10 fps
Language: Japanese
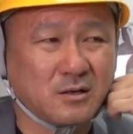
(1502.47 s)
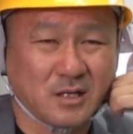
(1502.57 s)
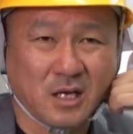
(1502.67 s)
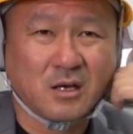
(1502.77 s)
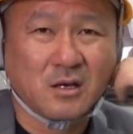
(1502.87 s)

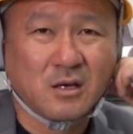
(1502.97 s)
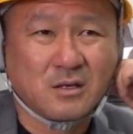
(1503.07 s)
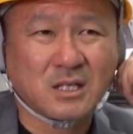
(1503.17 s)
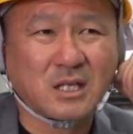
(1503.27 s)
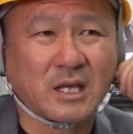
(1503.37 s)
ね。
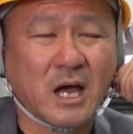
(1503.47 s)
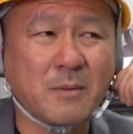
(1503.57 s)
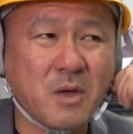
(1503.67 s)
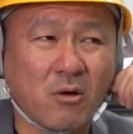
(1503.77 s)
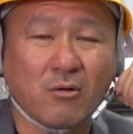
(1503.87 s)
だったら
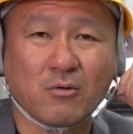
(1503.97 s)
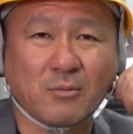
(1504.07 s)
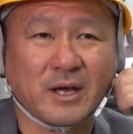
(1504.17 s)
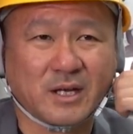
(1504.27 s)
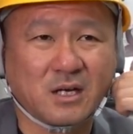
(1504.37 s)
やめよ、
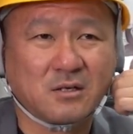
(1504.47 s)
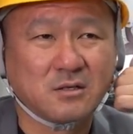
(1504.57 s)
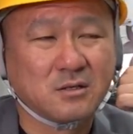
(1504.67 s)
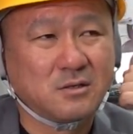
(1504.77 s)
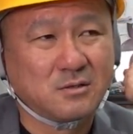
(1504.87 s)
お前な。
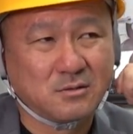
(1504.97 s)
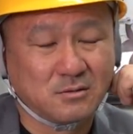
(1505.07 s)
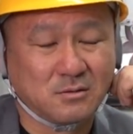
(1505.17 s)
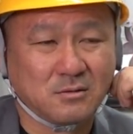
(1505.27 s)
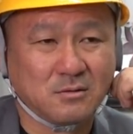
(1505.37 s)

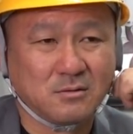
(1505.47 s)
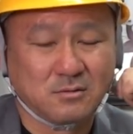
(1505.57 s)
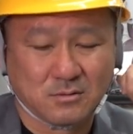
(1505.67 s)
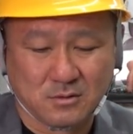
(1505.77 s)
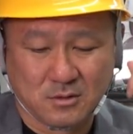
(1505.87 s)
うん
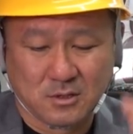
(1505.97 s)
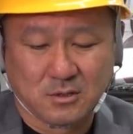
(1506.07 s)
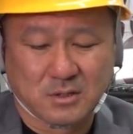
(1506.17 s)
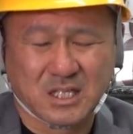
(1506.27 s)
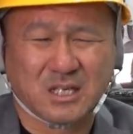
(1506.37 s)

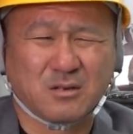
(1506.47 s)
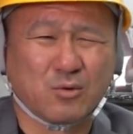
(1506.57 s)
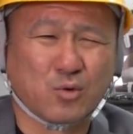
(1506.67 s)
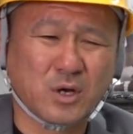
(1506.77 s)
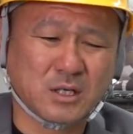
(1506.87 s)
だって、
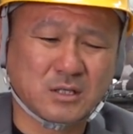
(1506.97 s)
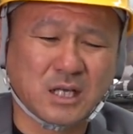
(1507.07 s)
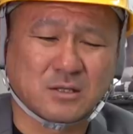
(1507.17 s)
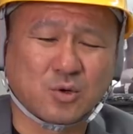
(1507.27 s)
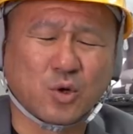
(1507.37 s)
俺は
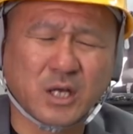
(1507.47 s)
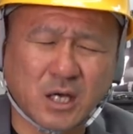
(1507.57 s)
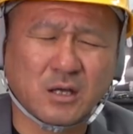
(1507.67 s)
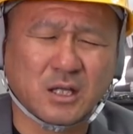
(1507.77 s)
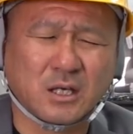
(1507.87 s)
ただそれだ
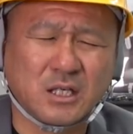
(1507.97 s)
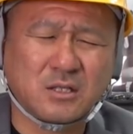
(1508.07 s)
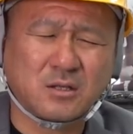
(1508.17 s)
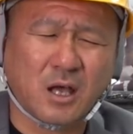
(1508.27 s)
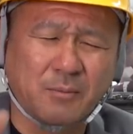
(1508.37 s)
け、だって
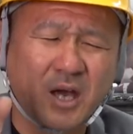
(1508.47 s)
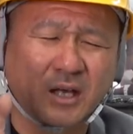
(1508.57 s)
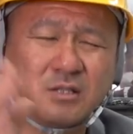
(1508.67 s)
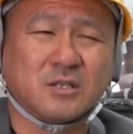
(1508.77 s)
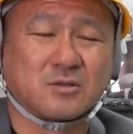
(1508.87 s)
行ってやめ
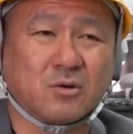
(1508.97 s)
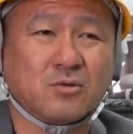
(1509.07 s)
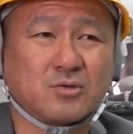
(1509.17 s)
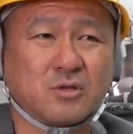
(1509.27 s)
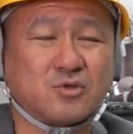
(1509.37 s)
やいいんですよ。
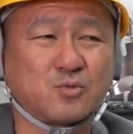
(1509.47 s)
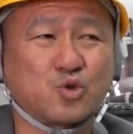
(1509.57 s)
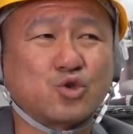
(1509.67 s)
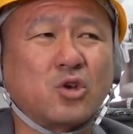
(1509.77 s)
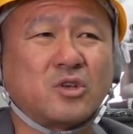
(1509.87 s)
だって、うち
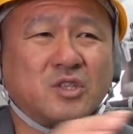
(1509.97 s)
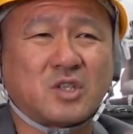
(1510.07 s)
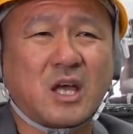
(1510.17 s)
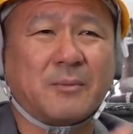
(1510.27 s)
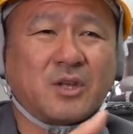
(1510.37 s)
も従業員行っ
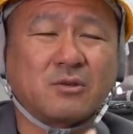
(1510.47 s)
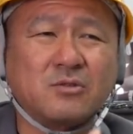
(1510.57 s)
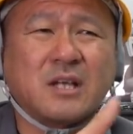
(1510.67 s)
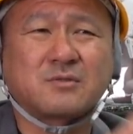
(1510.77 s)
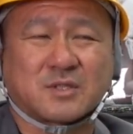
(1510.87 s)
てやめて
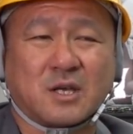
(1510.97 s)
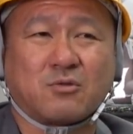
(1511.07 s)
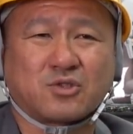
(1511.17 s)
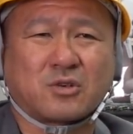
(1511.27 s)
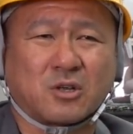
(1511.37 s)
くやつは成
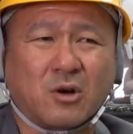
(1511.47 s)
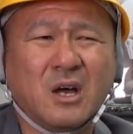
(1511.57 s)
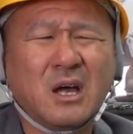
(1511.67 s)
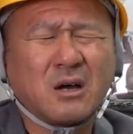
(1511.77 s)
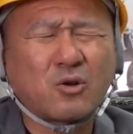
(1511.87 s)
功してるけど、
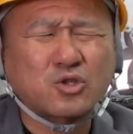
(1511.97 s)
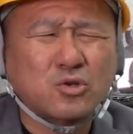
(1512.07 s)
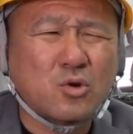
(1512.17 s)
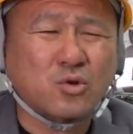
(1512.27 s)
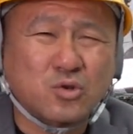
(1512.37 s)
こ
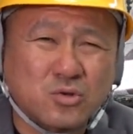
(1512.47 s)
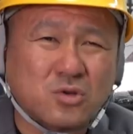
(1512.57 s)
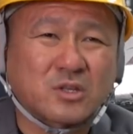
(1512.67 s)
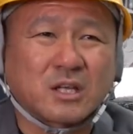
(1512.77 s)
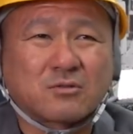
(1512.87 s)
そこそこそこ
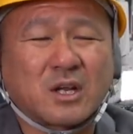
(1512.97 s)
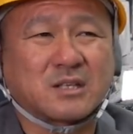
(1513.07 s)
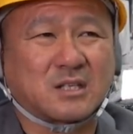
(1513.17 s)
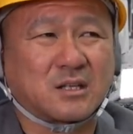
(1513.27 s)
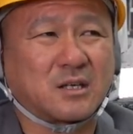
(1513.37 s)
そってやってる
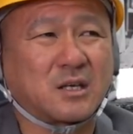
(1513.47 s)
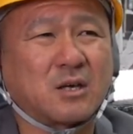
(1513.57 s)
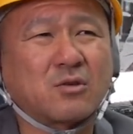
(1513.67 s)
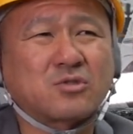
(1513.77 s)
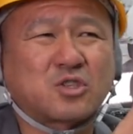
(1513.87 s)
やつだって、
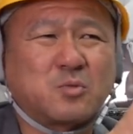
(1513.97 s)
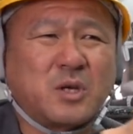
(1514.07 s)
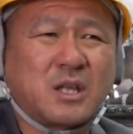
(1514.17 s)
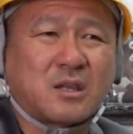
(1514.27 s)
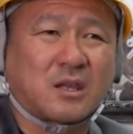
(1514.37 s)
結局潰
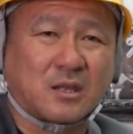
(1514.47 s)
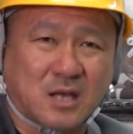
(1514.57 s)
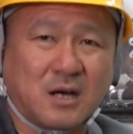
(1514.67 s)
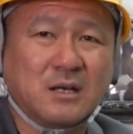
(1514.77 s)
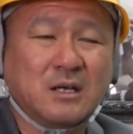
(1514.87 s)
れてってさ、